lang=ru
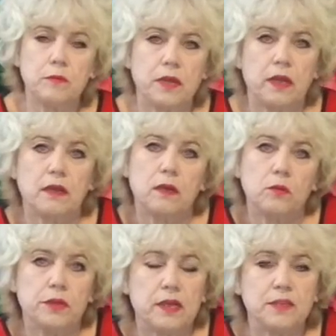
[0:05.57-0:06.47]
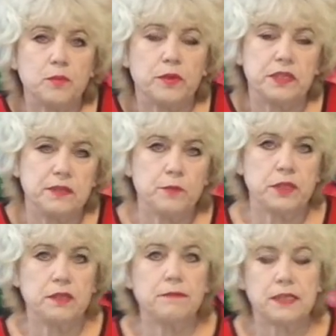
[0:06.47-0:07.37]
моя огородная азбука.
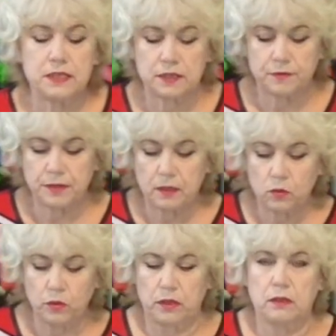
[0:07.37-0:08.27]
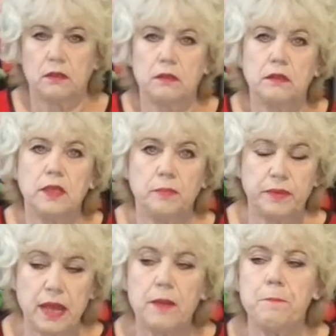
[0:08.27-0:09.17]
Сегодня 22
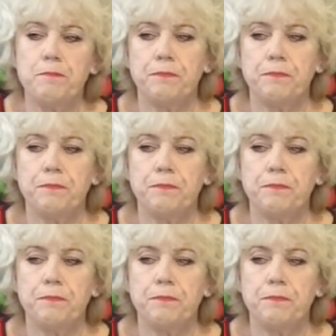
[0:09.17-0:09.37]
ноября.